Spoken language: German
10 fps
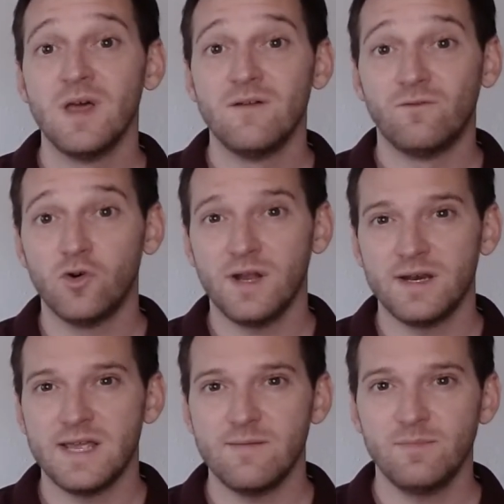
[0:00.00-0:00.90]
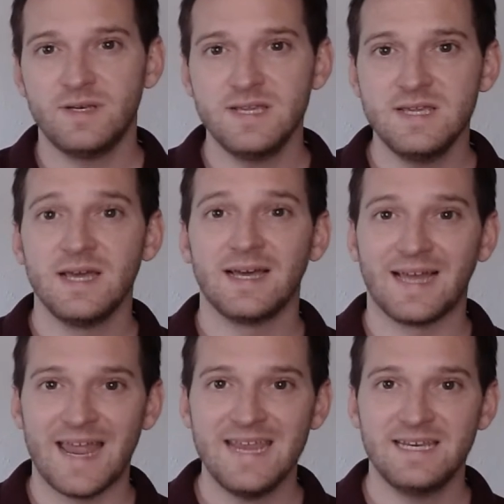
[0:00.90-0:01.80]
wo dann eben die
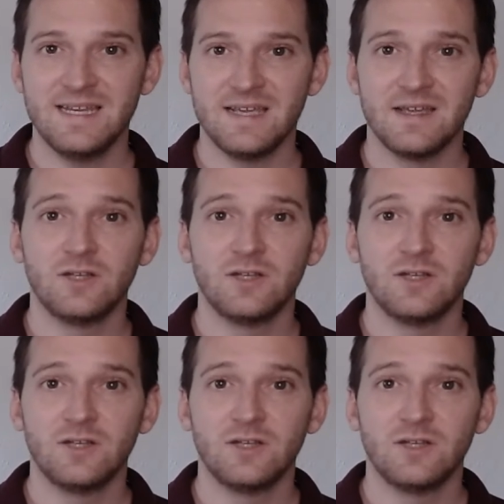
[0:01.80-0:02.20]
Rechte